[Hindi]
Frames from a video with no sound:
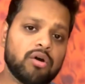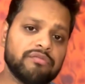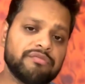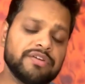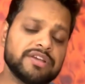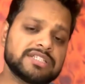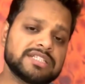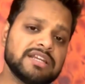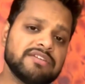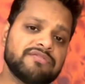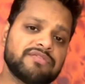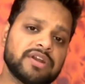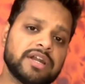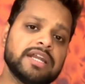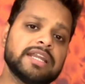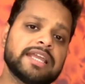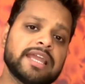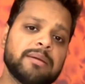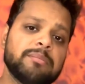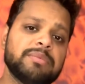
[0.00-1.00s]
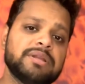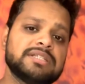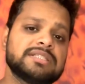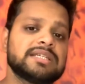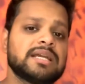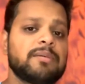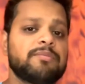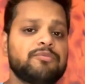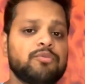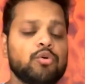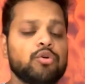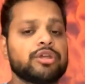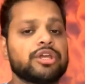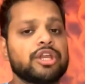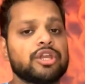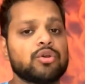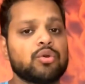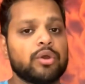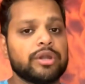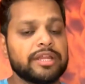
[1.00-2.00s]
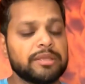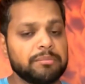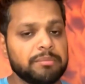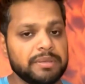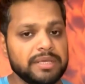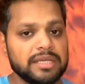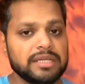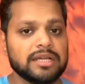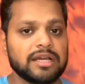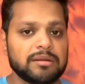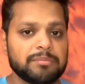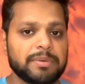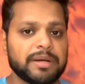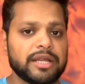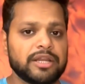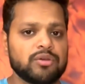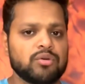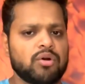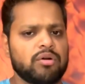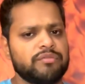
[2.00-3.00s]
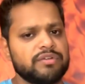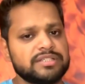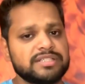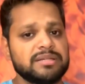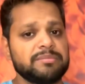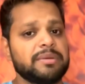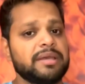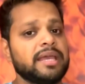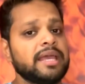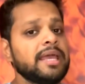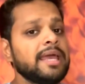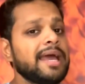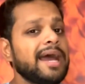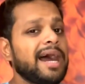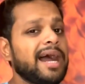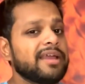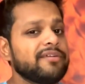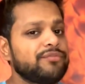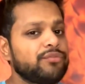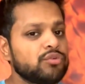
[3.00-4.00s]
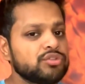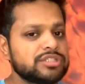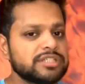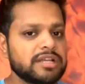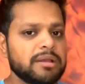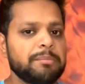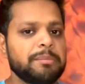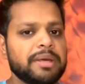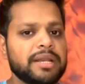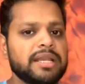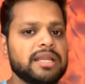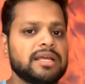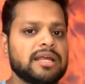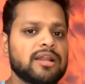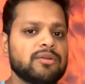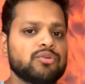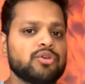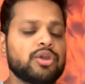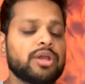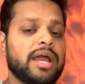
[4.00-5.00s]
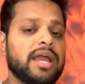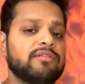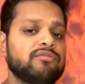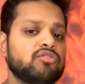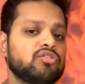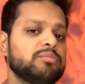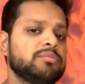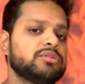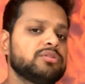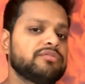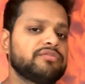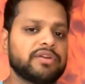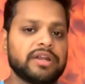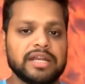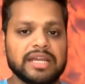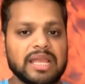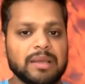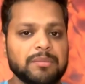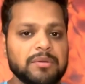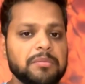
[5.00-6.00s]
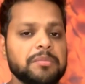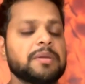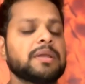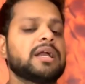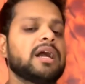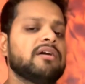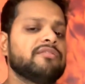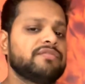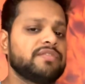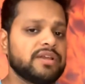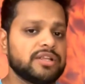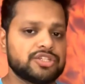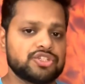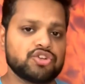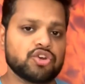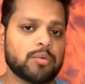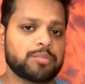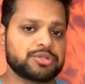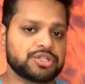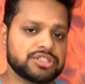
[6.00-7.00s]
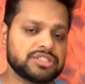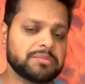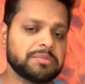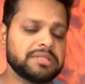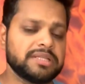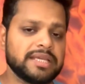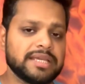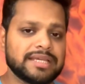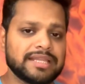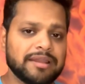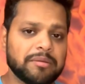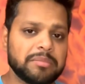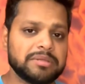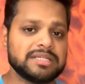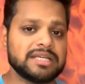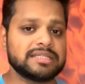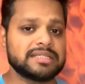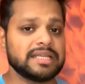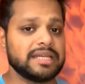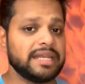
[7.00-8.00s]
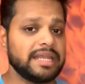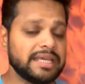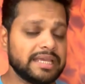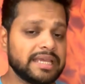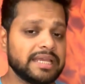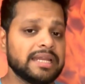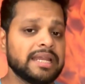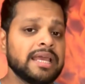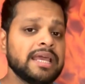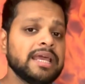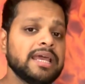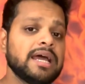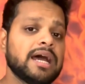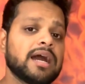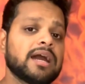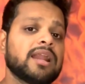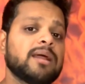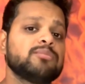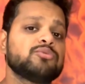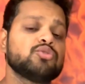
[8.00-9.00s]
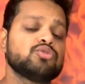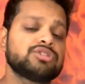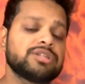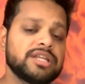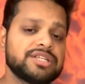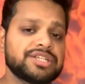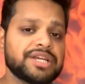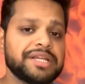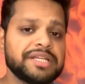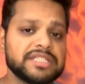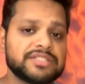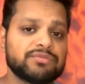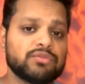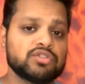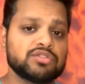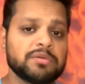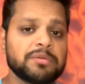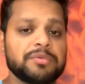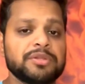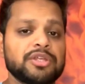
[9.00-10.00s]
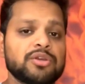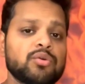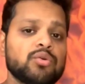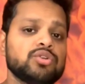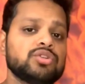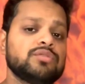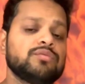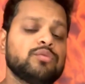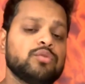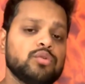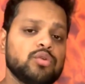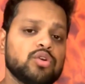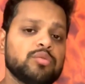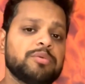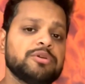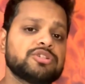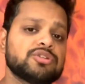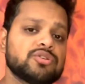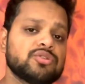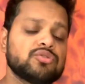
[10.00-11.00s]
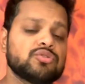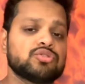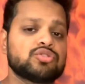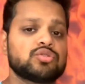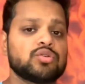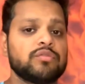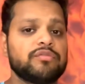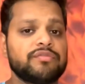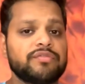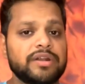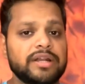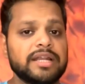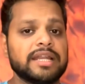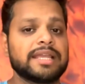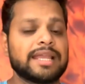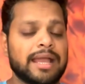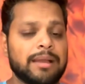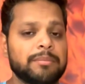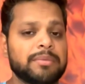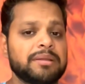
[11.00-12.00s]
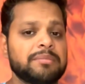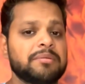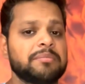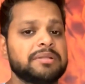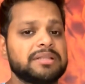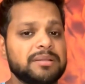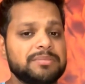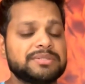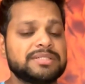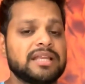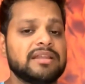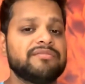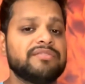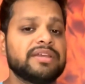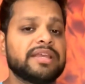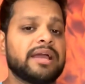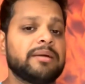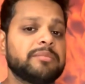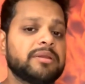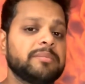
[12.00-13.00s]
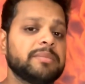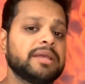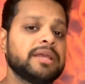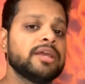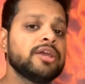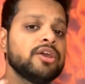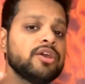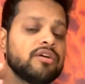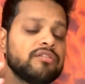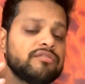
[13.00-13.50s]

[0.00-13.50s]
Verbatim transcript: ऑब्वियसली फ्रंट कैमरे से आप फोर की रिकॉर्डिंग भी कर पा रहे हो ऑब्वियसली मैं आईफोन से कंपेयर नहीं कर रहा हूँ क्योंकि आईफोन में तो फ्रंट कैमरे में काफी अच्छे ऑप्शन हमें देखने मिल जाते हैं लेकिन अगर आप दूसरे चाइनीज फोन में भी देखोगे तो वो लोग भी जो ना दोस्तों फ्रंट कैमरे में मतलब सेल्फी कैमरे में